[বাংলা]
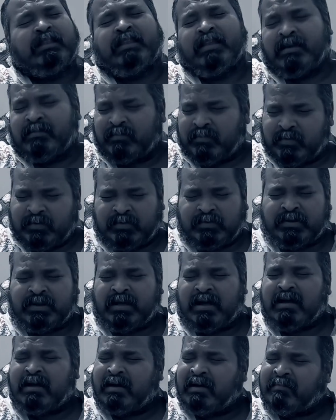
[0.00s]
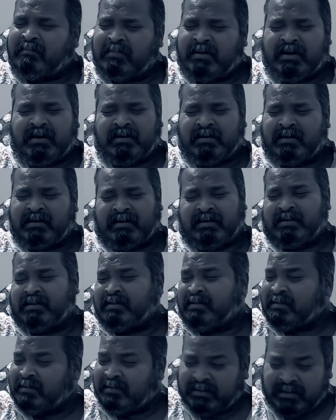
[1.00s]
রে মন
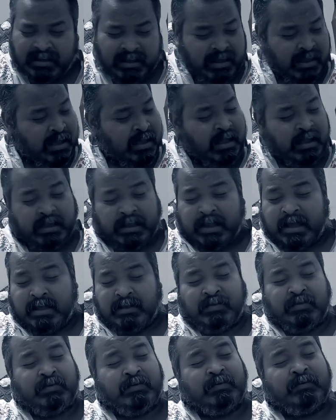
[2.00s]
আমার কেন